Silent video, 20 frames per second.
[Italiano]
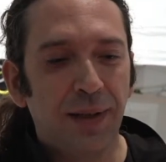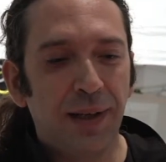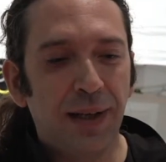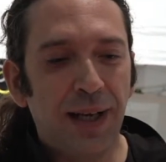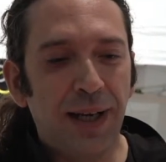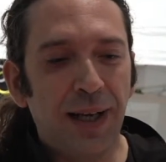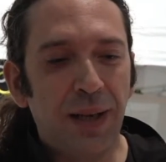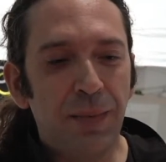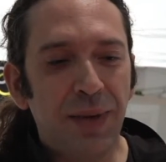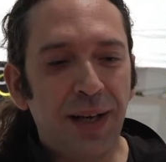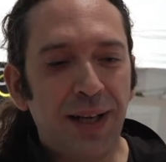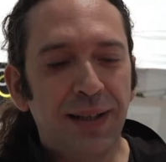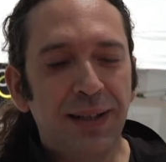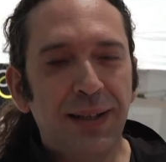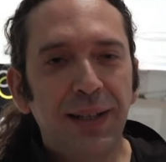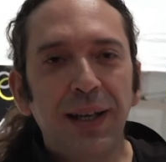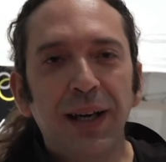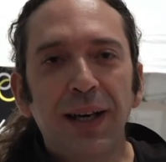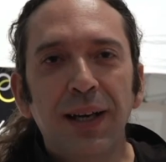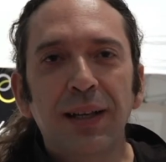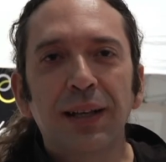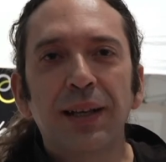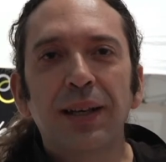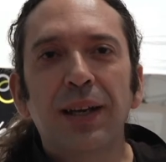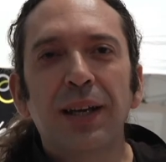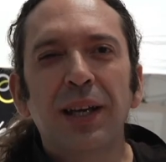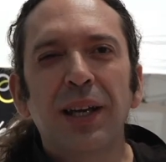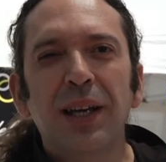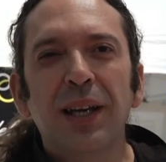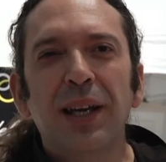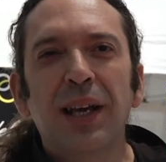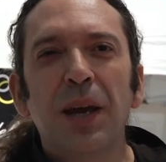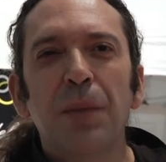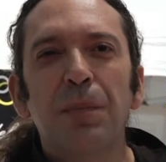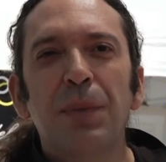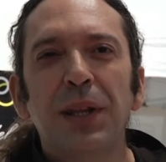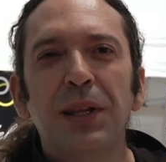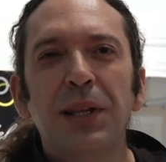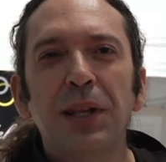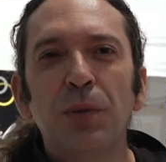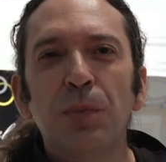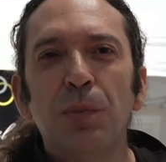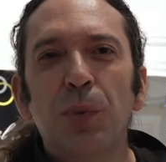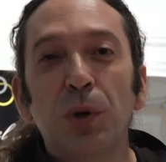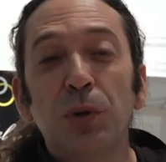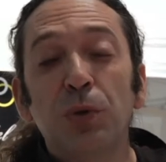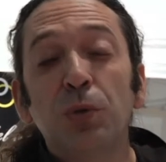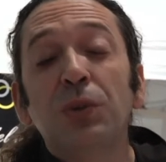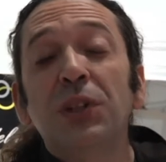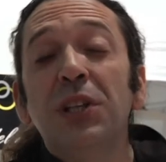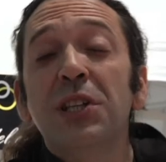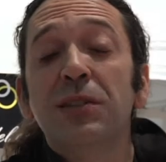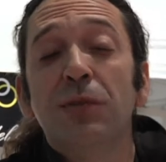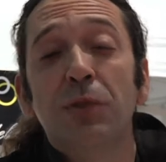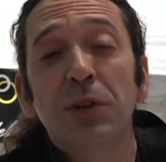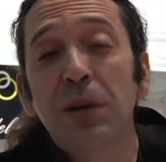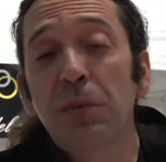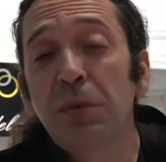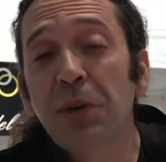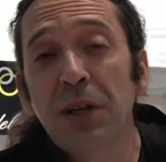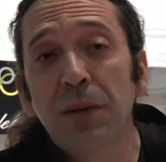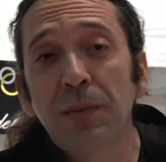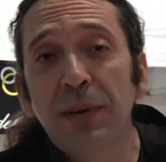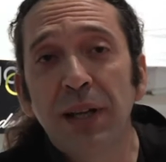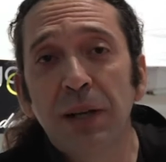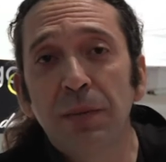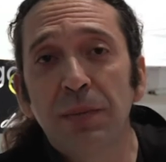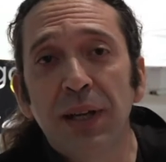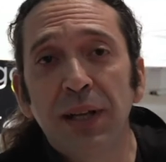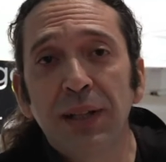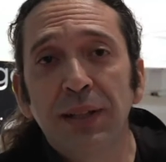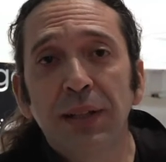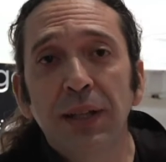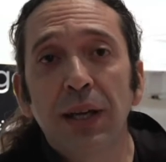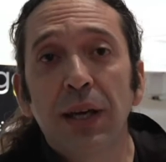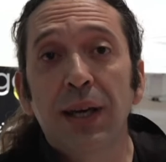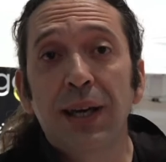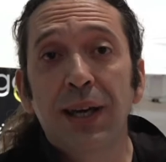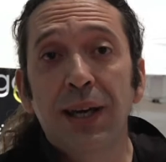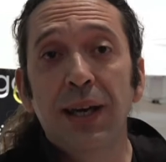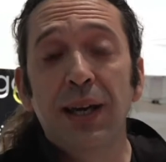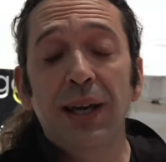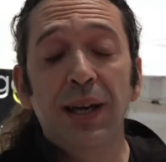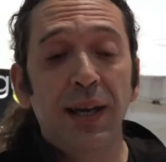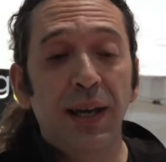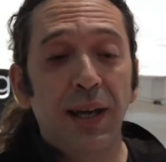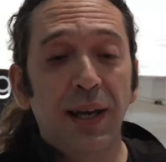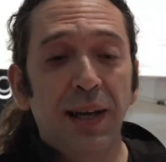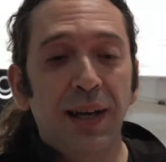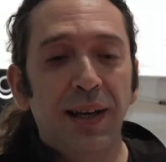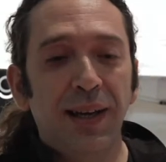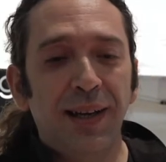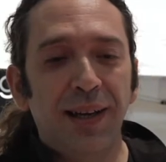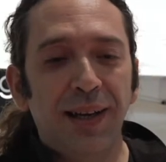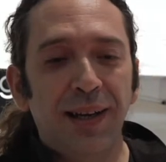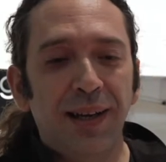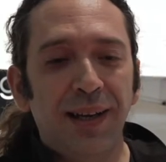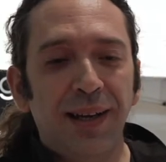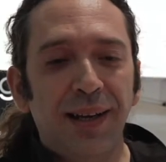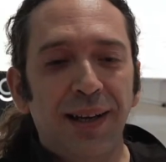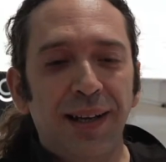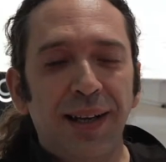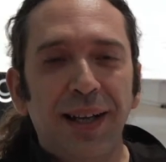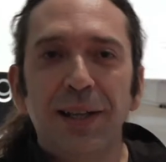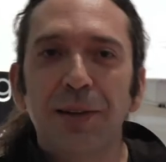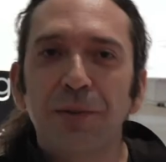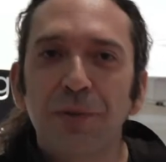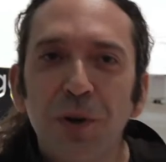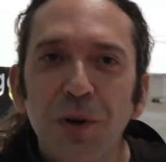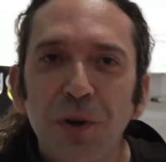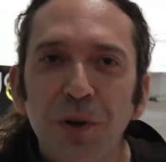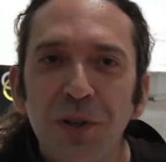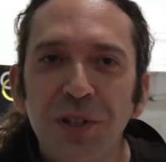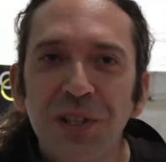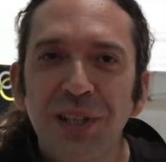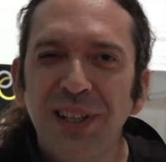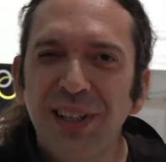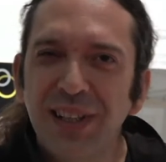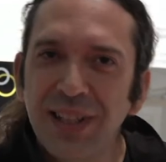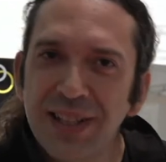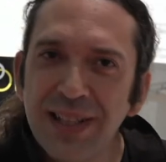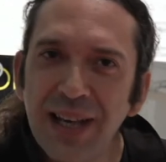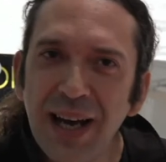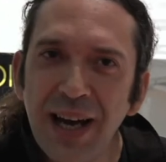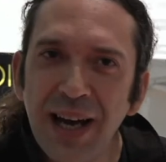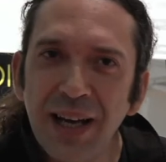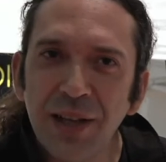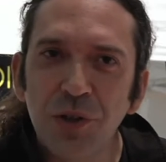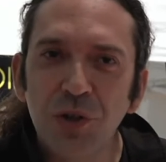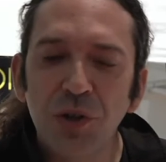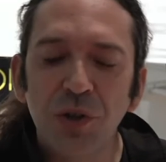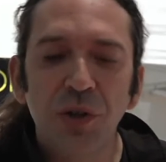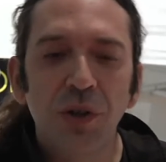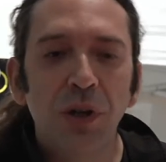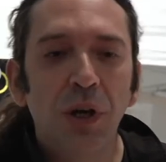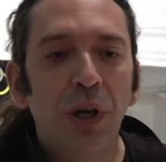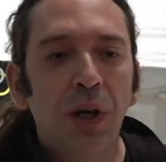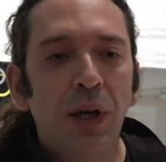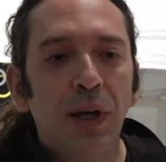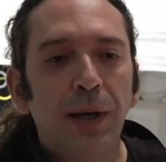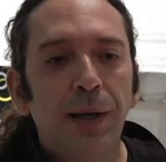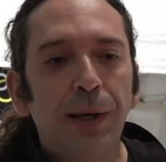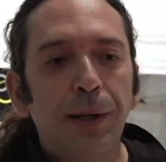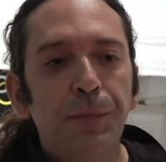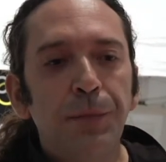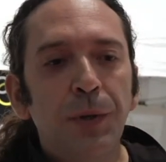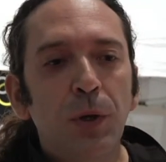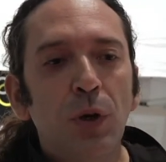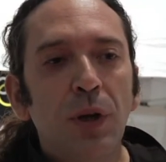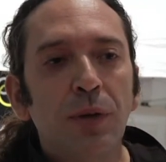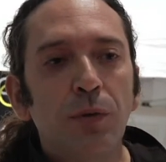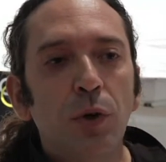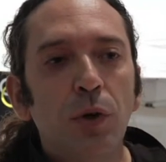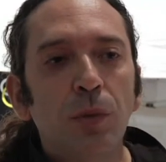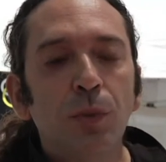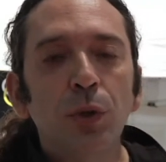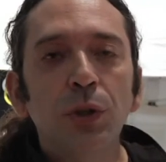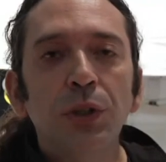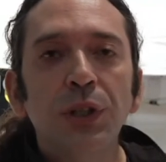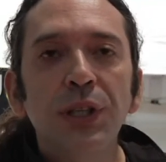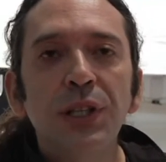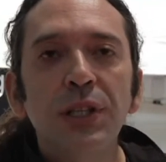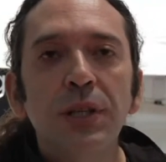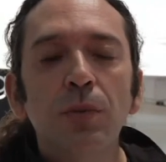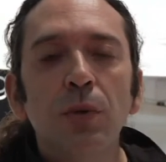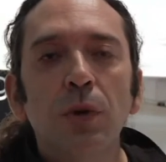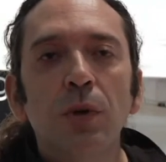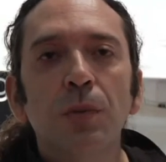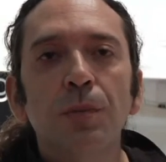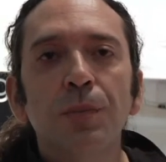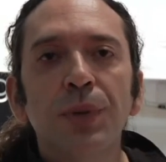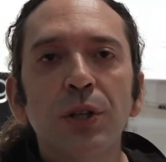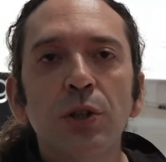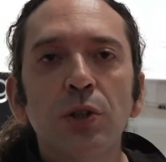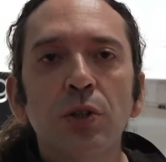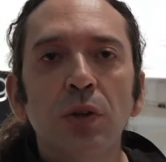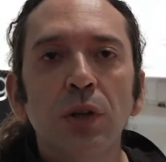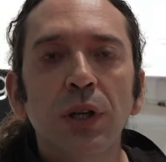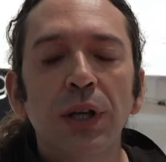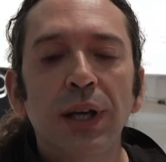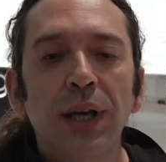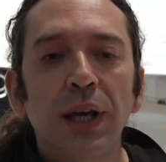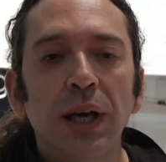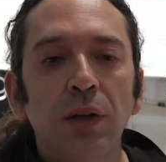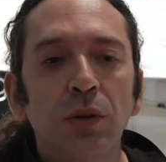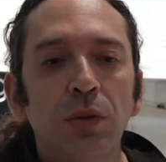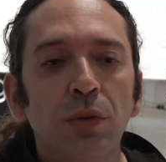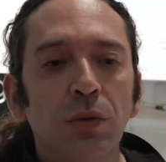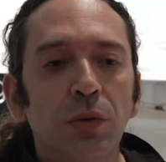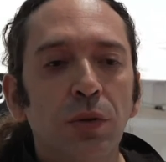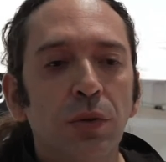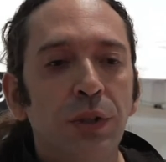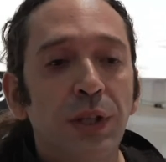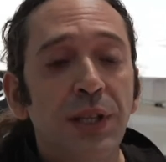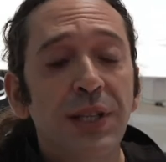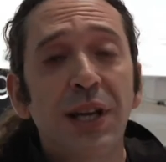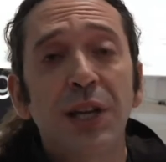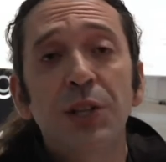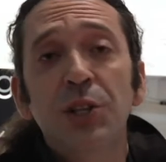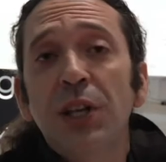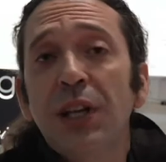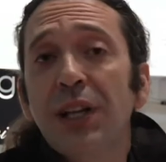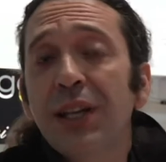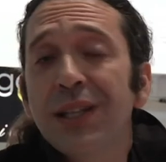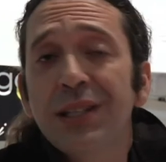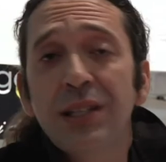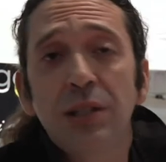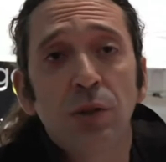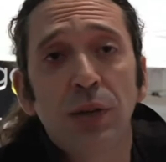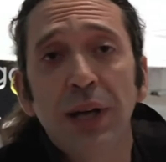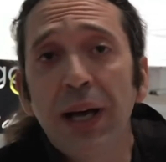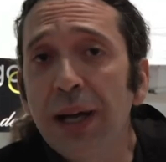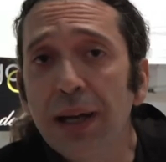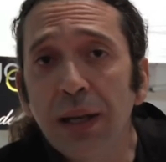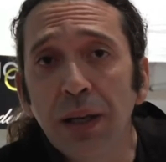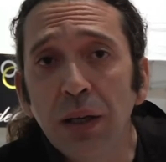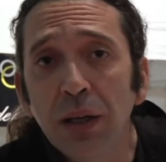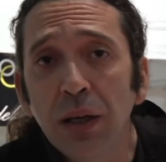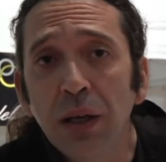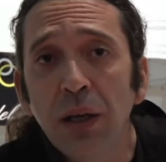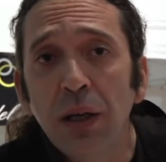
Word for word: alla malattia che, che, appartiene un po' a tutti, se vogliamo chiamarla malattia, che è eh, la nevrosi, il disagio Ehm, io lavoro moltissimo con persone che hanno disagi relazionali,